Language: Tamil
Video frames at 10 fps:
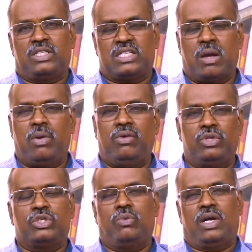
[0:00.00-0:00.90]
சபை
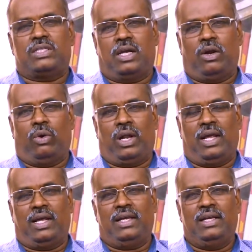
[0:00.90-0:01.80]
விசுவாசிகளோட
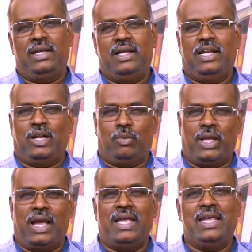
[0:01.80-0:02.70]

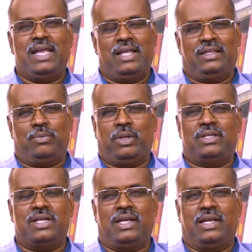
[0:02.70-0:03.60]
நம்முடைய ஐக்கியத்தை
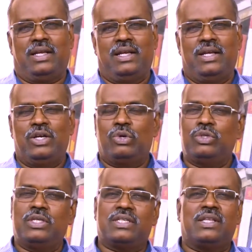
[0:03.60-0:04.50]
பற்றி
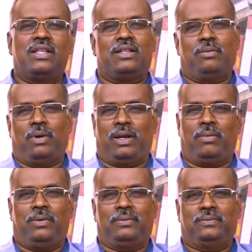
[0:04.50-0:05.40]
கொஞ்சம் சிந்தித்து
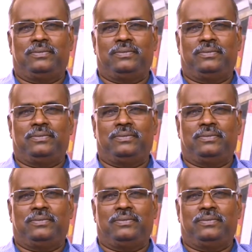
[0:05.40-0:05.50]
பார்ப்போம்